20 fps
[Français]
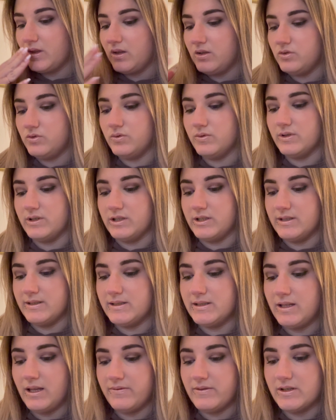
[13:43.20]

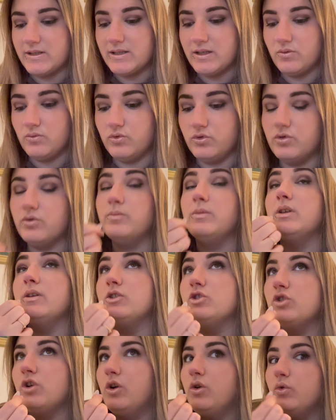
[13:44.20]
J'hésite avec celle où je mets
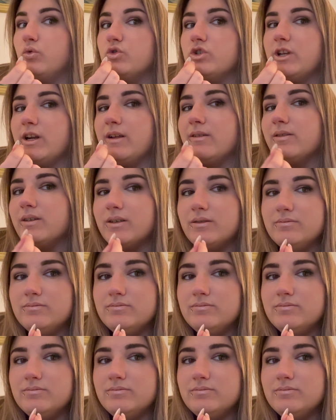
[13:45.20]
genre le rouge à lèvres.